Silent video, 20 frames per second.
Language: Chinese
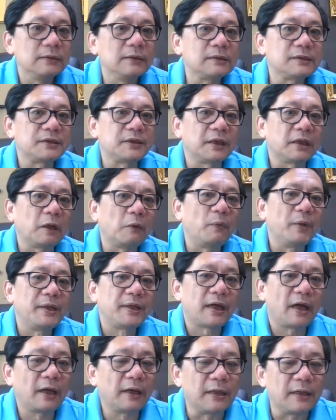写到文
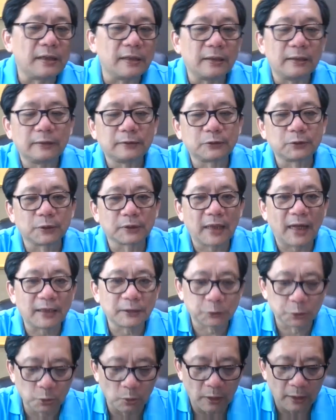章里说，他
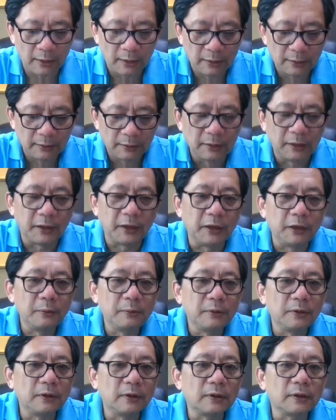说
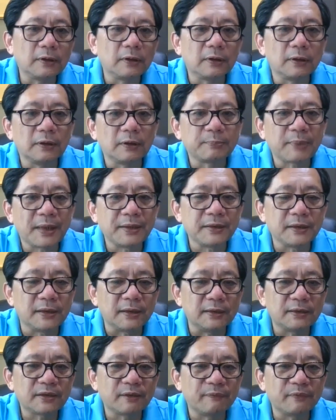林潘景
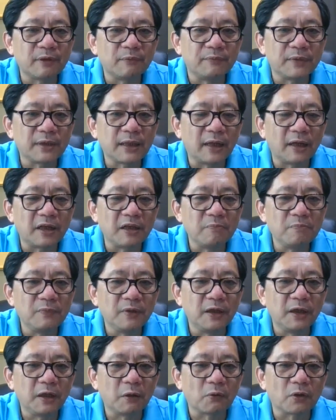英怎么怎么样，林
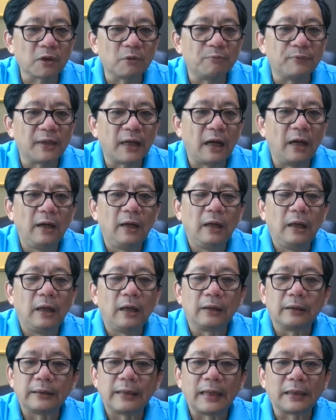林立国怎么样，
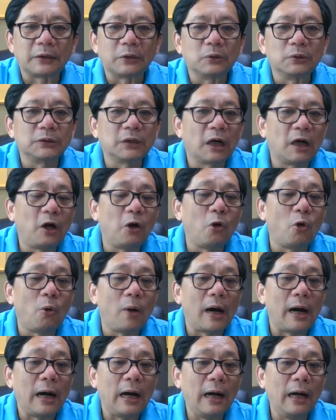那都是后
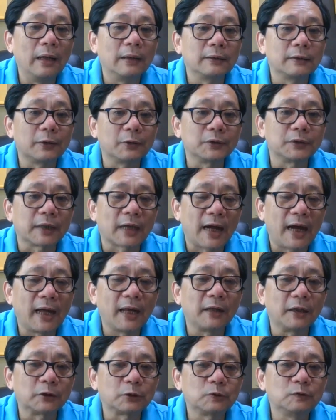话啊，都是
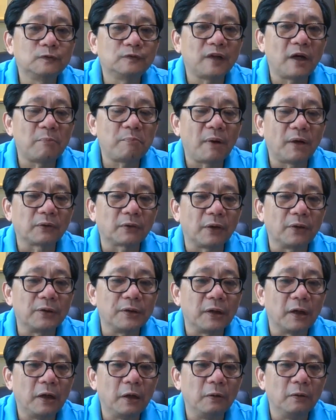看了中方报道
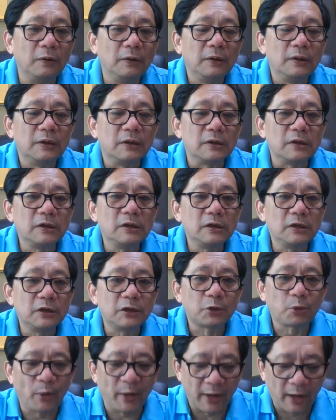以后一
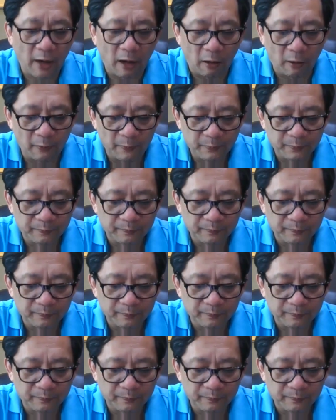一对号，